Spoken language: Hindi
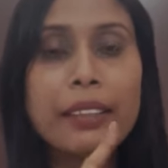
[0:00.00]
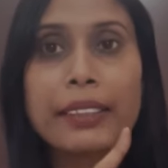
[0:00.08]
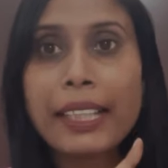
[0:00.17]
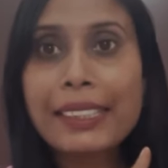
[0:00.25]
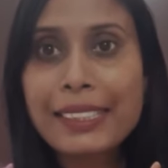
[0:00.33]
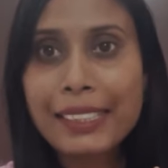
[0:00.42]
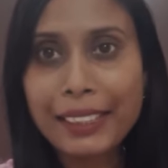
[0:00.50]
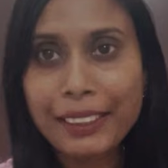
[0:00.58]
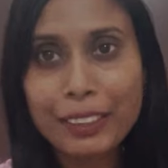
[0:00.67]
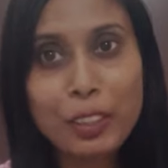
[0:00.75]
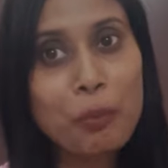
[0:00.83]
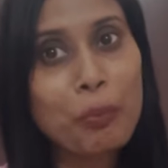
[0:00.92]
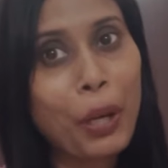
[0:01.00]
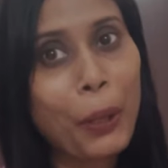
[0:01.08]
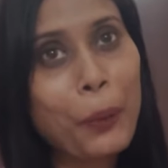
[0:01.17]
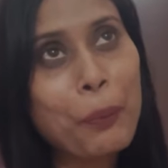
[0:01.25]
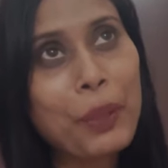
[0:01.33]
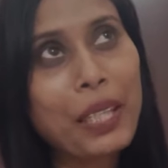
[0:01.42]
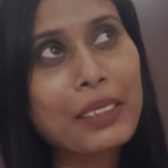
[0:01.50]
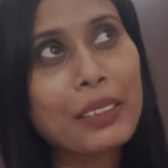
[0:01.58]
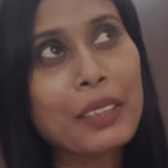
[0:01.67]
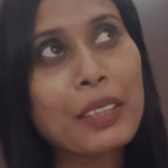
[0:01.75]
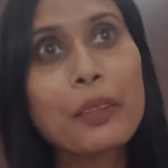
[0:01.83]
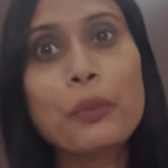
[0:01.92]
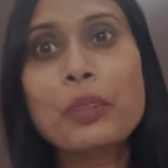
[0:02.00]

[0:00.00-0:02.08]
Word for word: टेंथ स्टैंडर्ड तक भाई पढ़ाती थी